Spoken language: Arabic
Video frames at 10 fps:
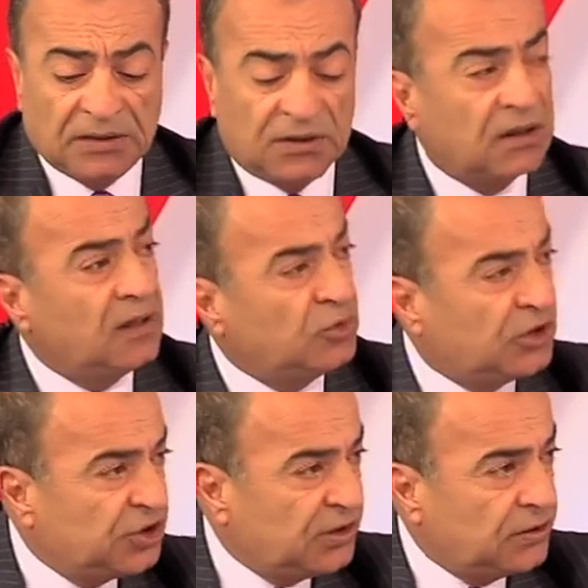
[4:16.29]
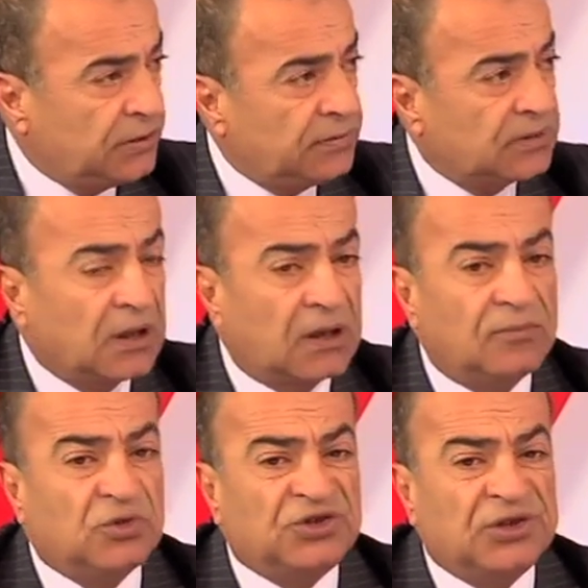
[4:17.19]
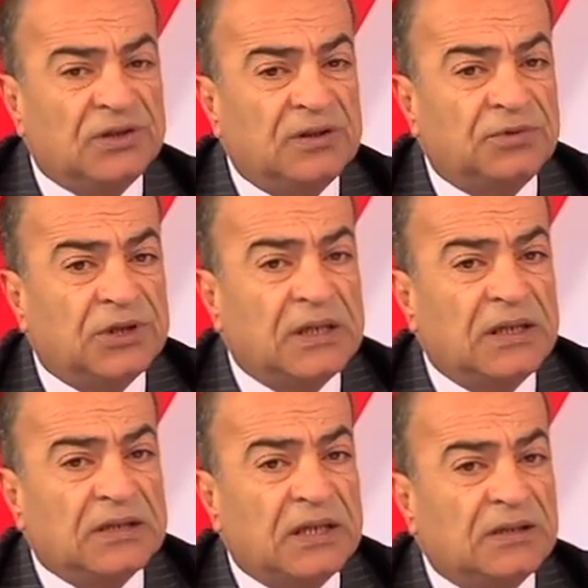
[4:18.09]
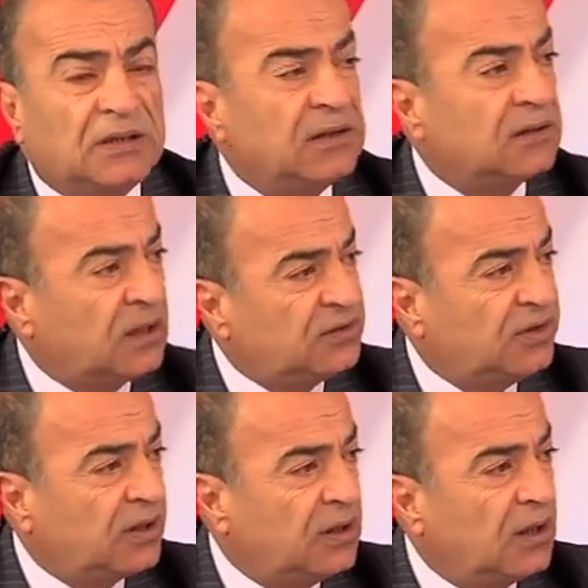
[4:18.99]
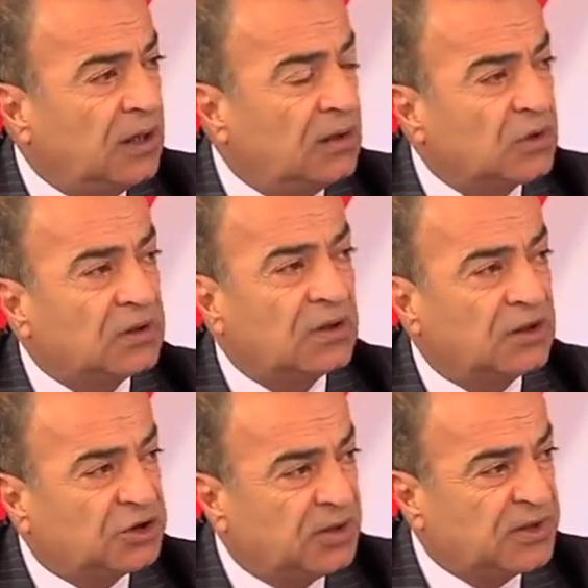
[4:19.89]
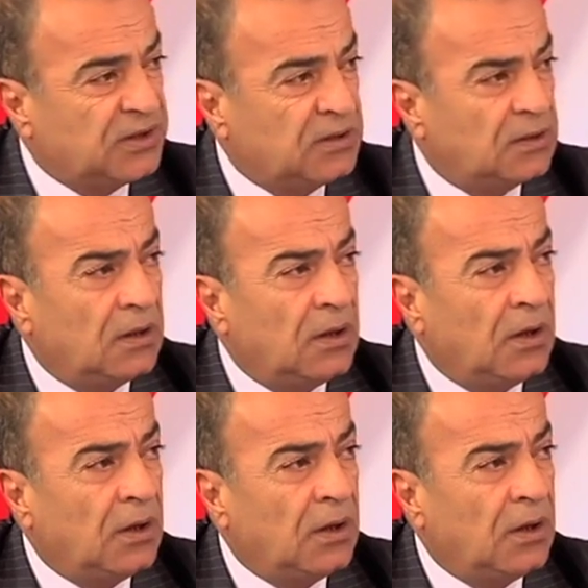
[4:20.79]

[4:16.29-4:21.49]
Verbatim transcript: الطاقة المتجددة الطاقة المتجددة بشكل أساسي هي طاقة الرياح والطاقة الشمسية